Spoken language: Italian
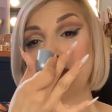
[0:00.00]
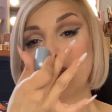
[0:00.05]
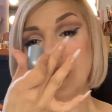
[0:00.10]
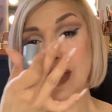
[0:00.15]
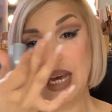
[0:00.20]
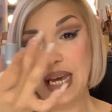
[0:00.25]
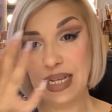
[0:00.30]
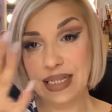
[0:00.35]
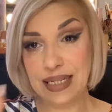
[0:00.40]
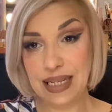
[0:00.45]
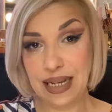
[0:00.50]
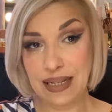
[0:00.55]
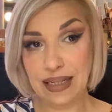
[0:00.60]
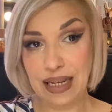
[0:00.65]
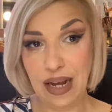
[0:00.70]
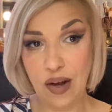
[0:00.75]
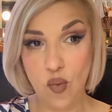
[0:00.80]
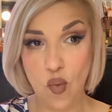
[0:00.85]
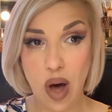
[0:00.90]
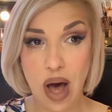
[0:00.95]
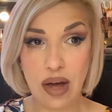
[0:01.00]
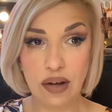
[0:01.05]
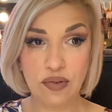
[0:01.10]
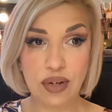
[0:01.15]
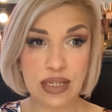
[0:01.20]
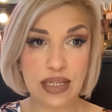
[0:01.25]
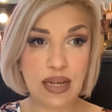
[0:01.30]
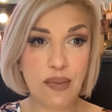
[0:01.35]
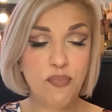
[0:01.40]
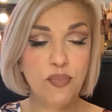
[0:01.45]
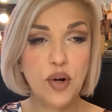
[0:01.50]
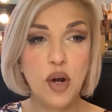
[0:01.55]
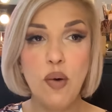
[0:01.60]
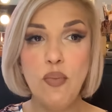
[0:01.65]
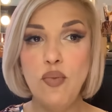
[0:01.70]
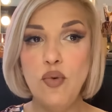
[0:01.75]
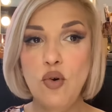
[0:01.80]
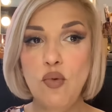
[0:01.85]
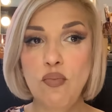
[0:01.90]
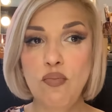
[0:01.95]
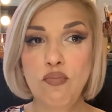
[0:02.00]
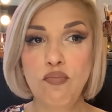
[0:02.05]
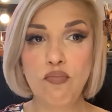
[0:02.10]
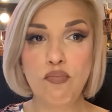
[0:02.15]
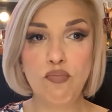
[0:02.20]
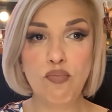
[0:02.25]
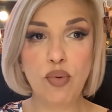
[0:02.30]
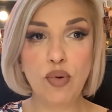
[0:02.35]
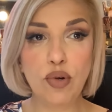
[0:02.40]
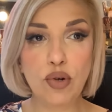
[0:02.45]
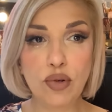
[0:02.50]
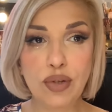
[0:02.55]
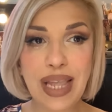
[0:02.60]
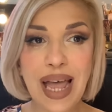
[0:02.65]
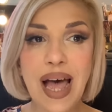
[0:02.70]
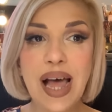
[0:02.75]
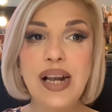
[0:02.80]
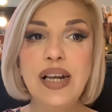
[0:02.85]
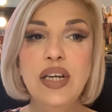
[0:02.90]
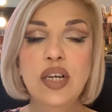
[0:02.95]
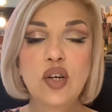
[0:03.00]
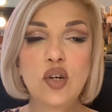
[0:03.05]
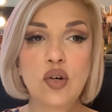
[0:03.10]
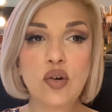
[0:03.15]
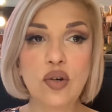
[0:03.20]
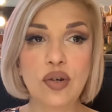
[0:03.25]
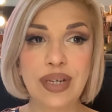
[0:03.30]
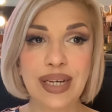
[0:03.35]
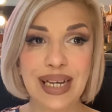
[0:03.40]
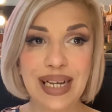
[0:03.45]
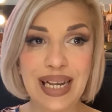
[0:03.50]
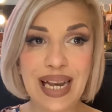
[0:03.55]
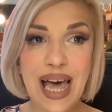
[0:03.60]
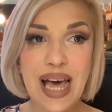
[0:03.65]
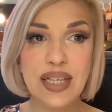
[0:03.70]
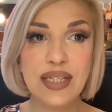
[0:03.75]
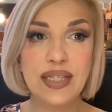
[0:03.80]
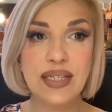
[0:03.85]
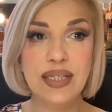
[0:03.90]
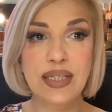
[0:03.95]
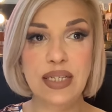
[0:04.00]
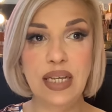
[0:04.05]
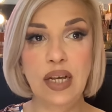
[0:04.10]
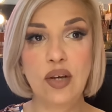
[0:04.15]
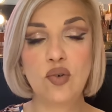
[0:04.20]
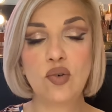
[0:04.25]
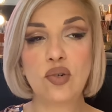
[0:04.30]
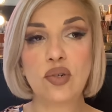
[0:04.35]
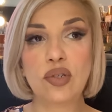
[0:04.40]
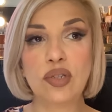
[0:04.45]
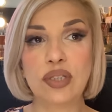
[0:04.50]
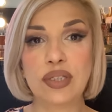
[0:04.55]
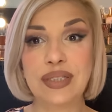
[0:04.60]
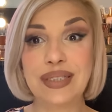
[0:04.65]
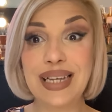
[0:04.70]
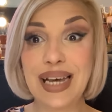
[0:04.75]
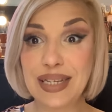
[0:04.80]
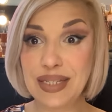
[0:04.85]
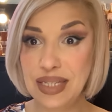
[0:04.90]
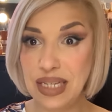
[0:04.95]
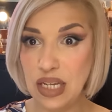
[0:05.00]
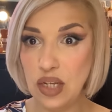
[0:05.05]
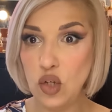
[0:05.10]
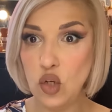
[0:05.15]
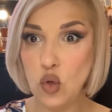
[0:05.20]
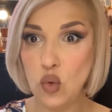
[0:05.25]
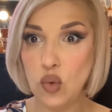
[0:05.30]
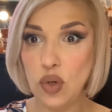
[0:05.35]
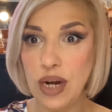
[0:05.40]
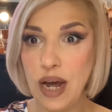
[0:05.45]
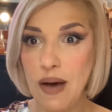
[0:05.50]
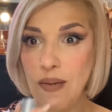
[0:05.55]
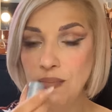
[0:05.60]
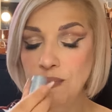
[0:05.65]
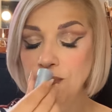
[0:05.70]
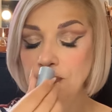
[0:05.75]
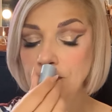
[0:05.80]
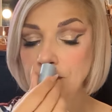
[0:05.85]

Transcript: E senti qua, questo è proprio un burotalco classico da signora